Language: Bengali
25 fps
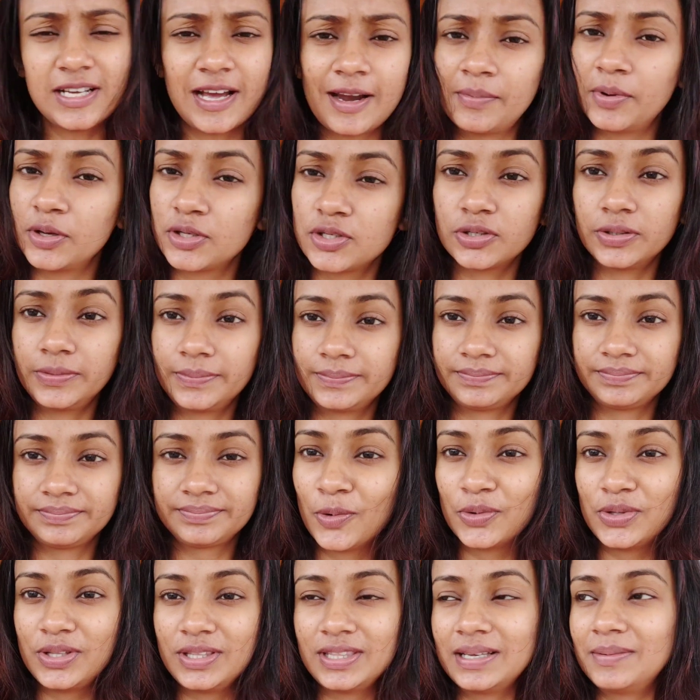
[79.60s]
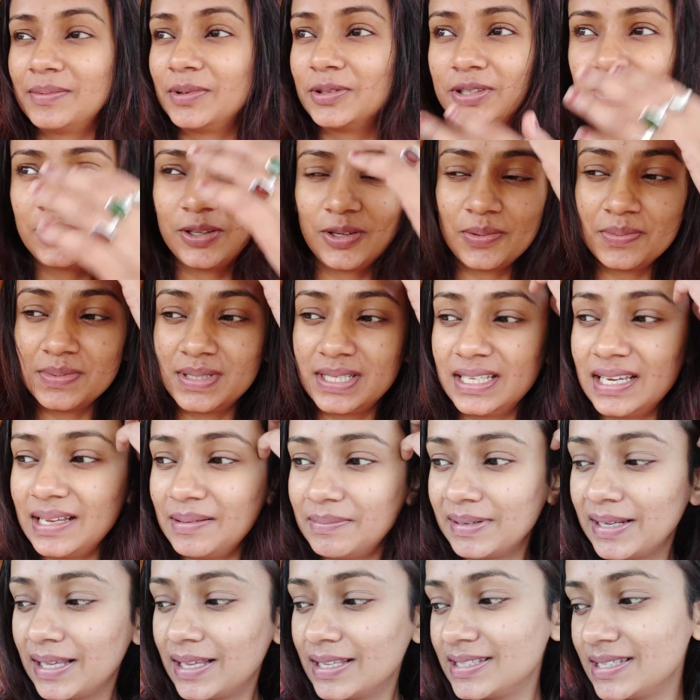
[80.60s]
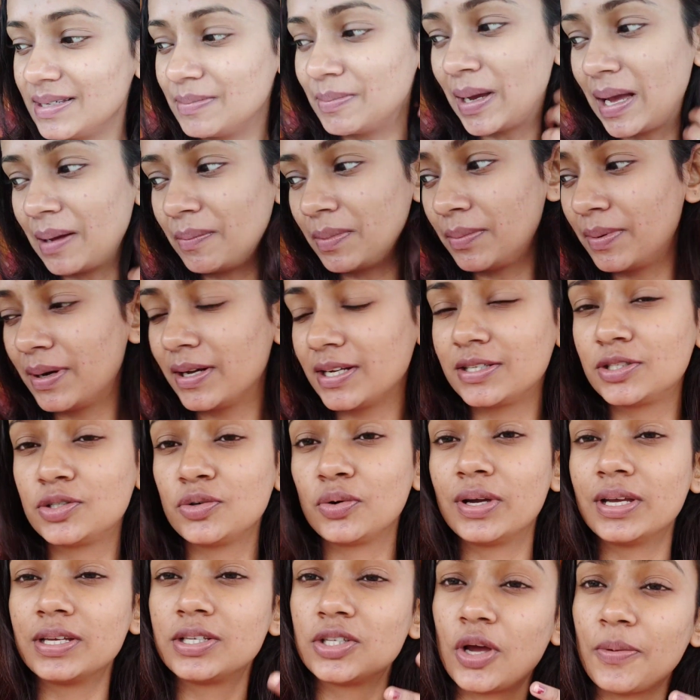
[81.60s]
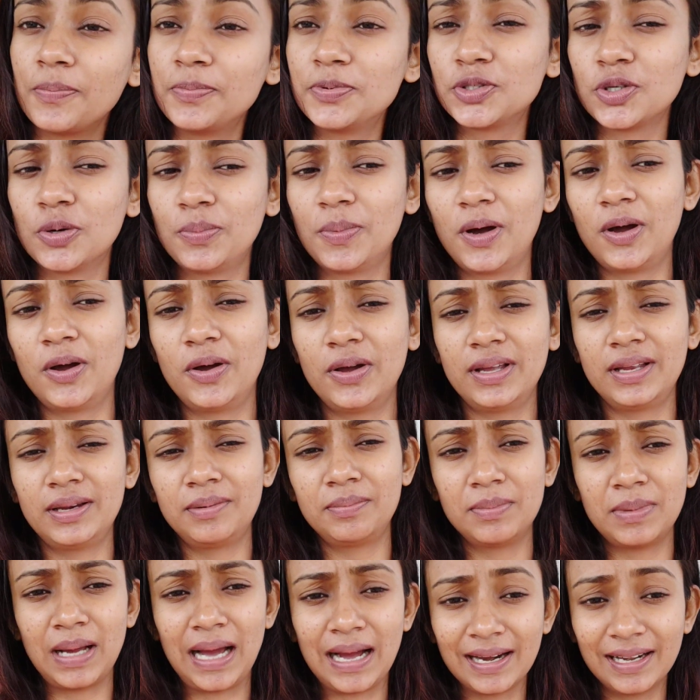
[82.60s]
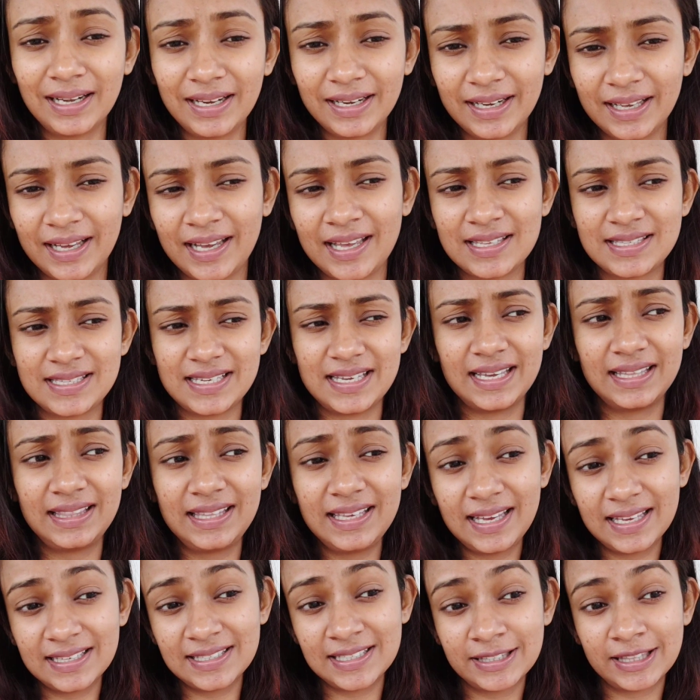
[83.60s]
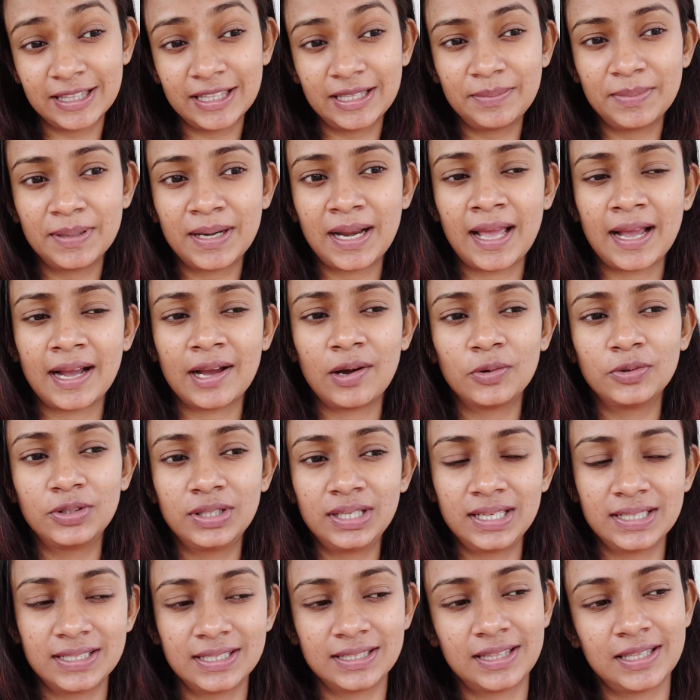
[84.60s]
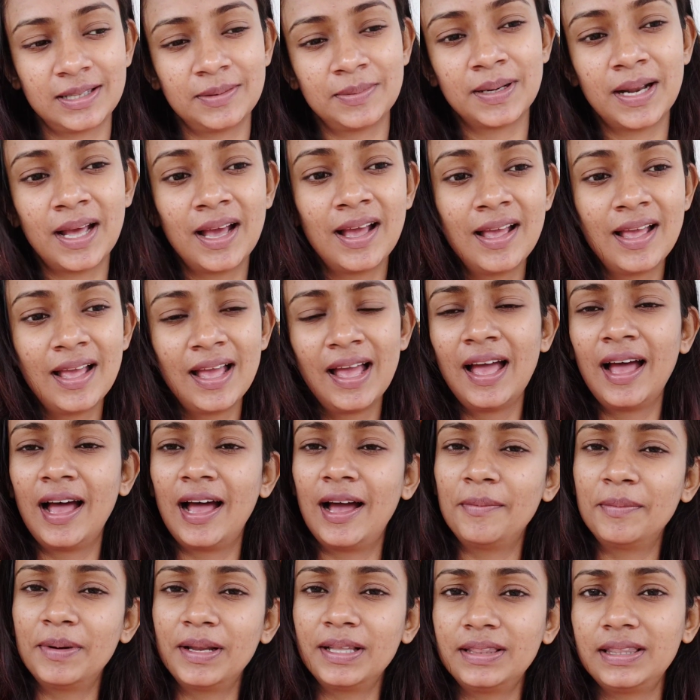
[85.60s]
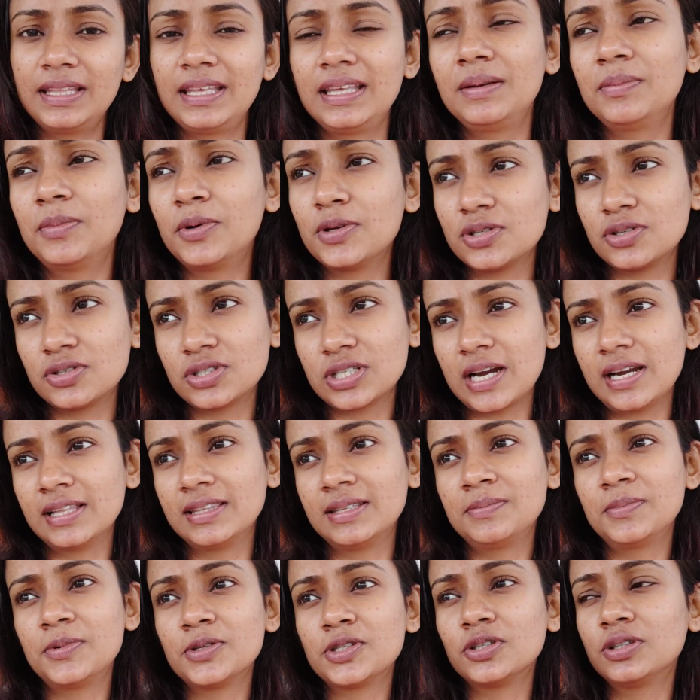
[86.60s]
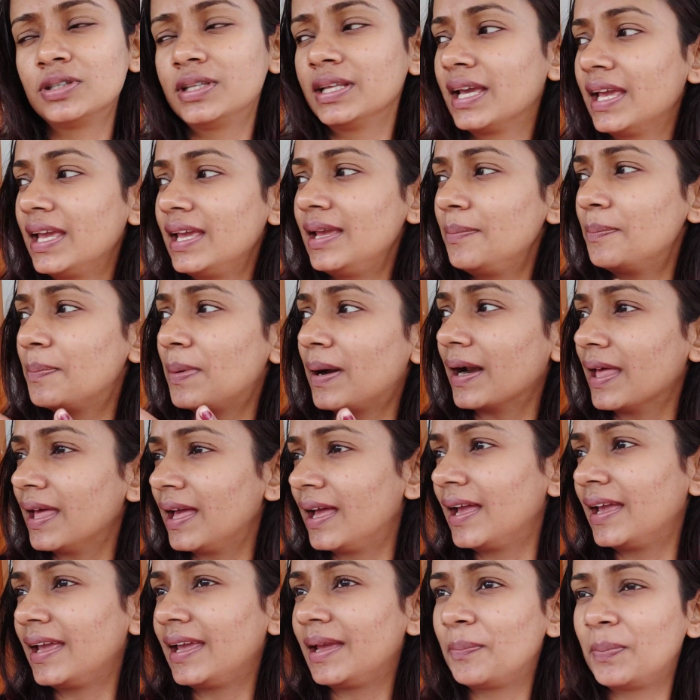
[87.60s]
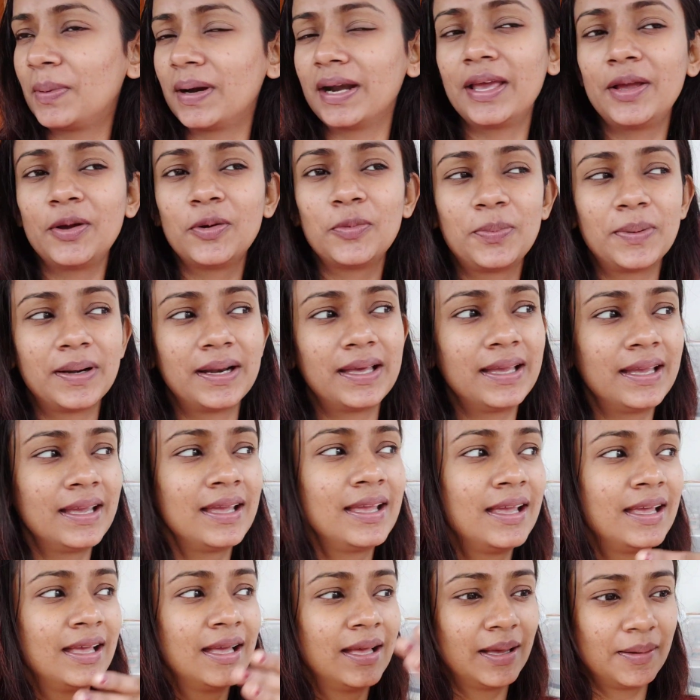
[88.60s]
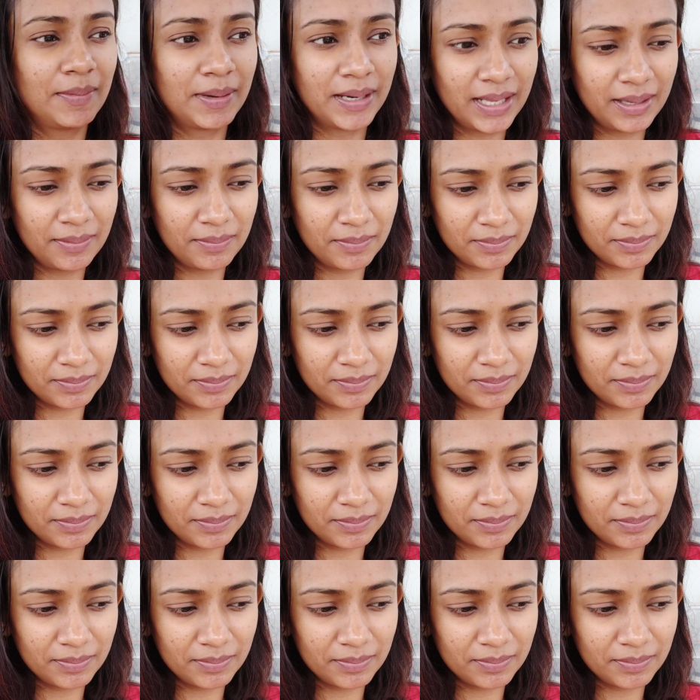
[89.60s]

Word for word: চার বছর নদীদের মতো এরকম ছিলাম না যে মা বাবার চোখে সব সময় আগলে রেখেছে এদিকে যেতে দেবে না একা ওদিকে যেতে দেবে না আমরা তিন বছর সাড়ে তিন বছর থেকেই পাড়ায় এ পাড়ায় ও পাড়ায় মানে